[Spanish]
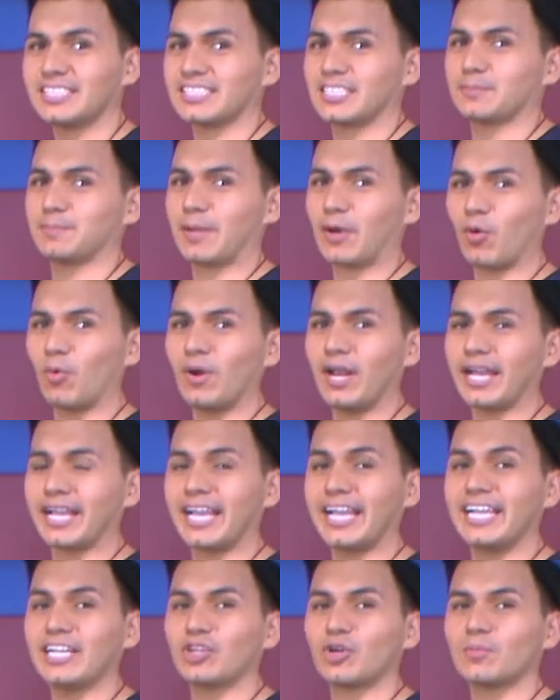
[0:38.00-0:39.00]
Se especula
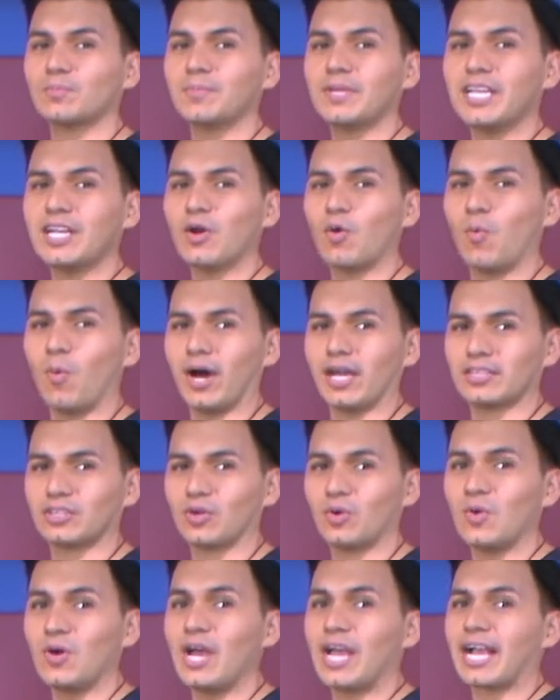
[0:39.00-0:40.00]
que en el
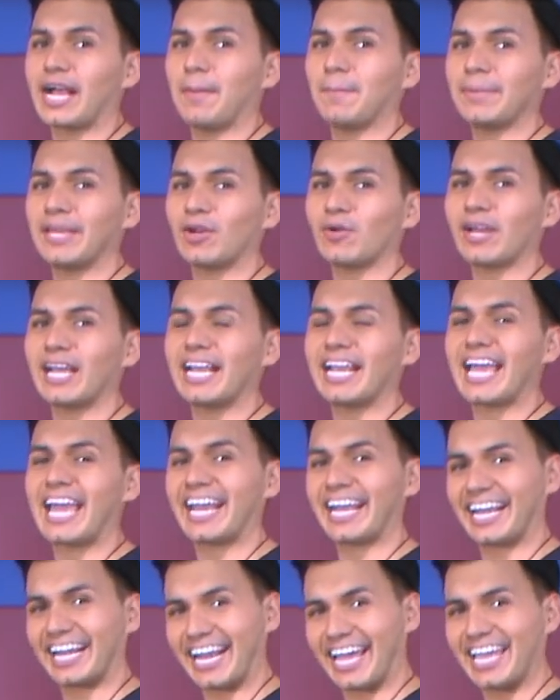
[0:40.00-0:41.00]
2004 cambiaron el
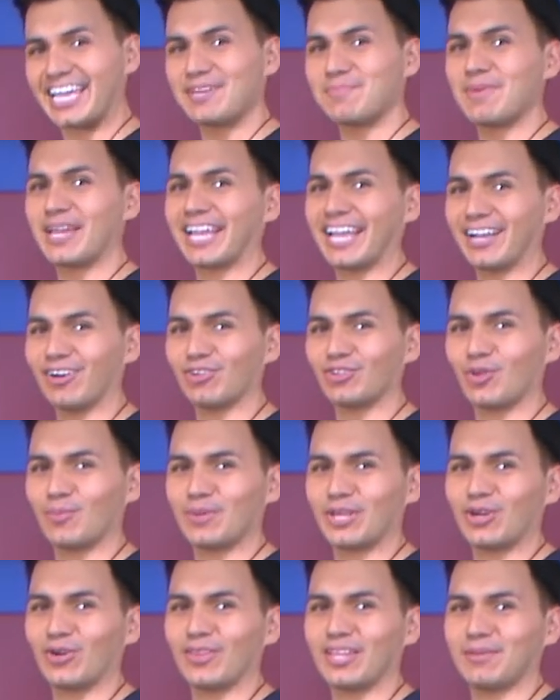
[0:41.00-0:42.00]
régimen
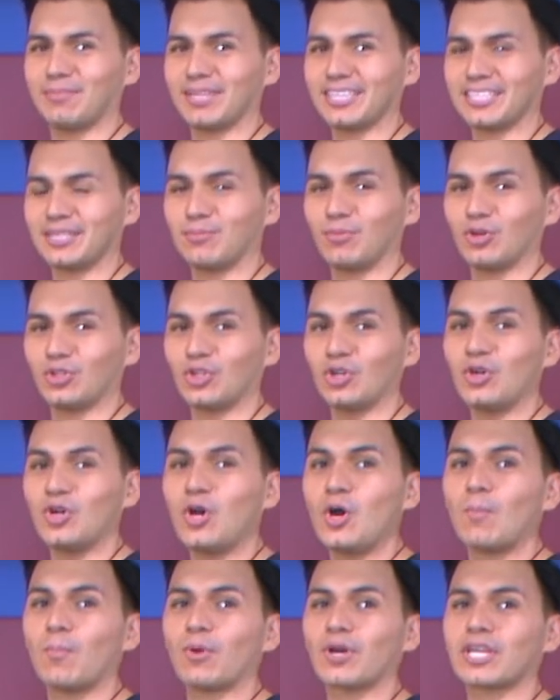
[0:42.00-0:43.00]
económico del matrimonio
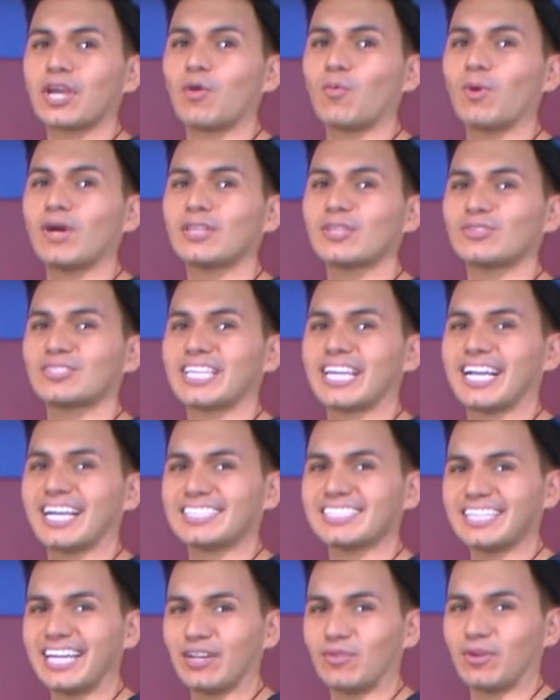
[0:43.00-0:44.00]
porque cuando se
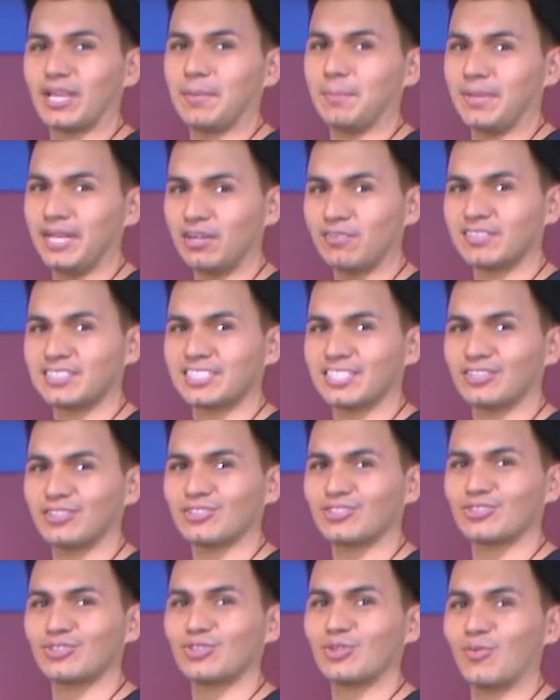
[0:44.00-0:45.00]
casaron en
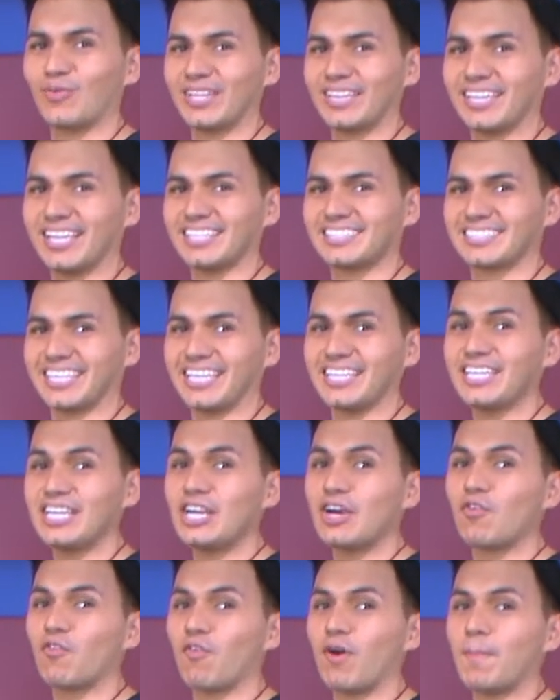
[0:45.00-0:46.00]
1996
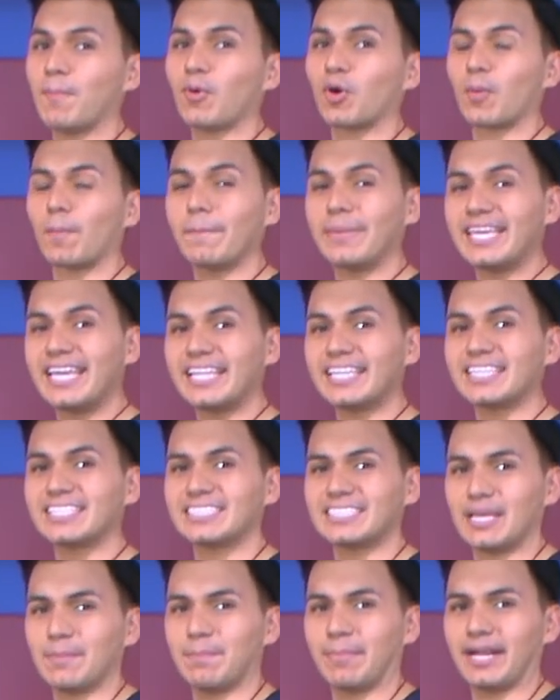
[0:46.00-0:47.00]
fue por
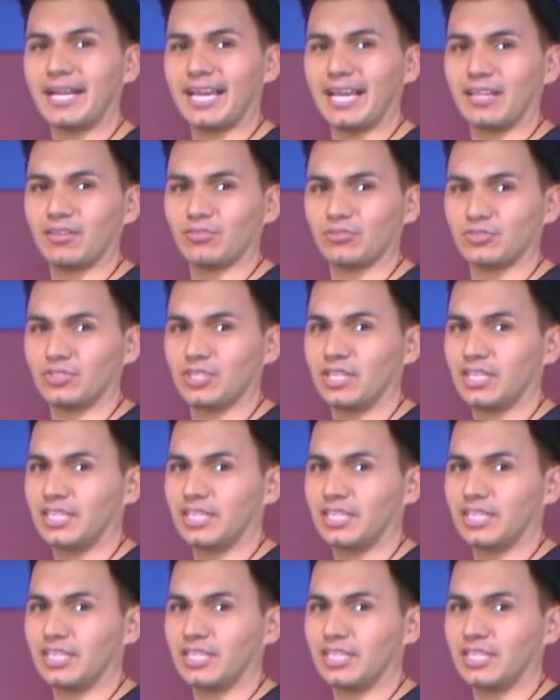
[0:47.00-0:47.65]
bienes separados.